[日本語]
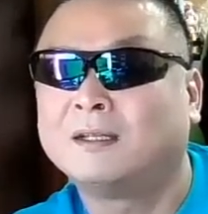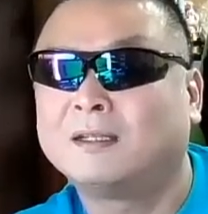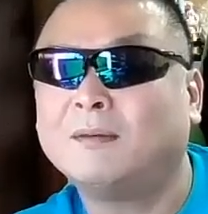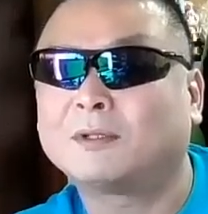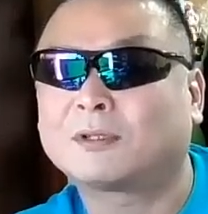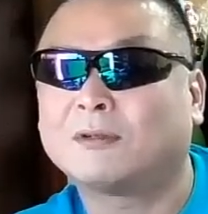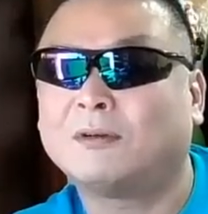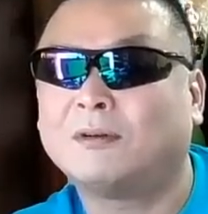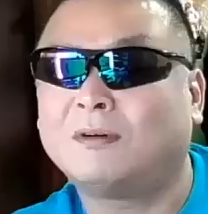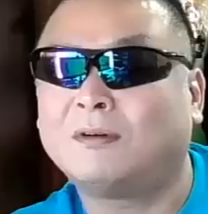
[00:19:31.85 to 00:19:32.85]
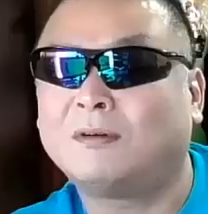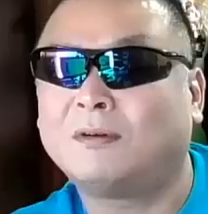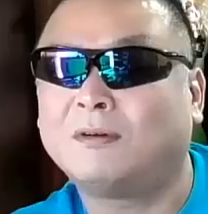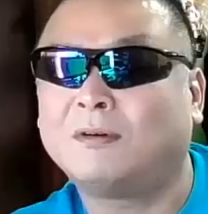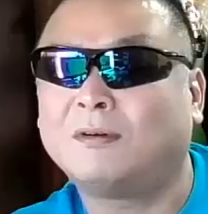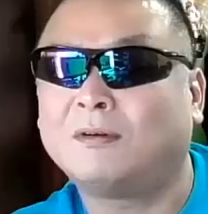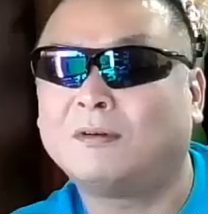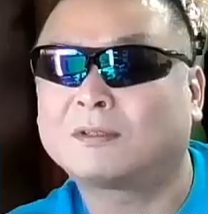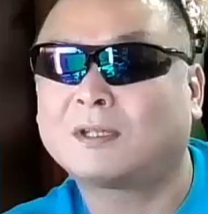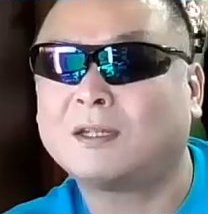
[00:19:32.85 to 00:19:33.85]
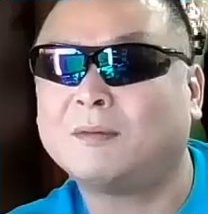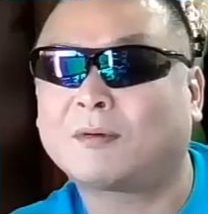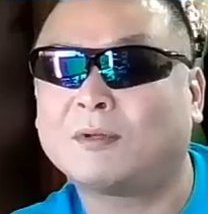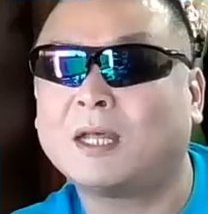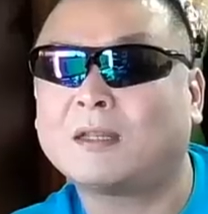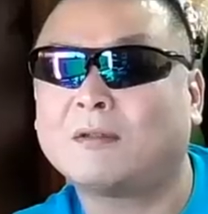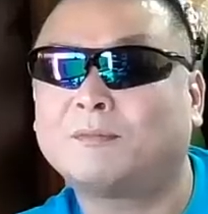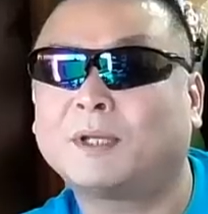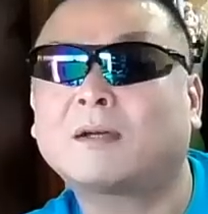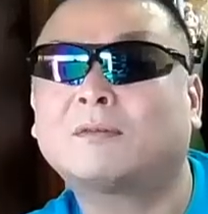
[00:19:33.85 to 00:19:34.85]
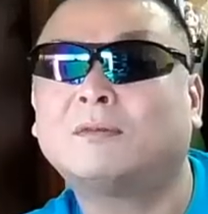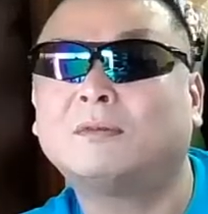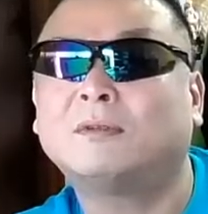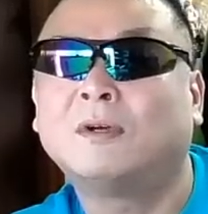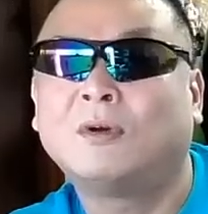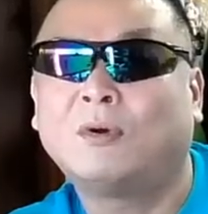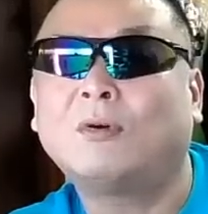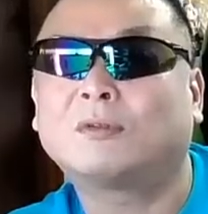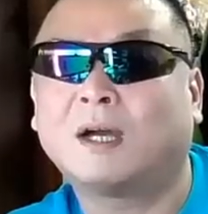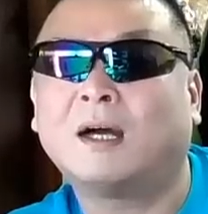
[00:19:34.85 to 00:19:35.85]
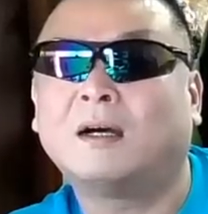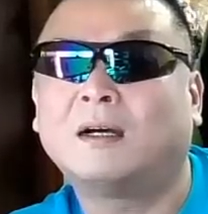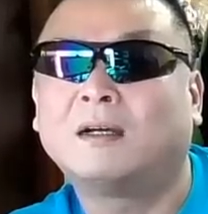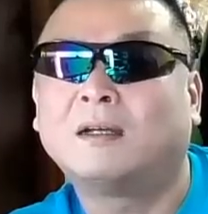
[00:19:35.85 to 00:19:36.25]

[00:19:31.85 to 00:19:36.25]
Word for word: でもその例えばこの間のブラックホールが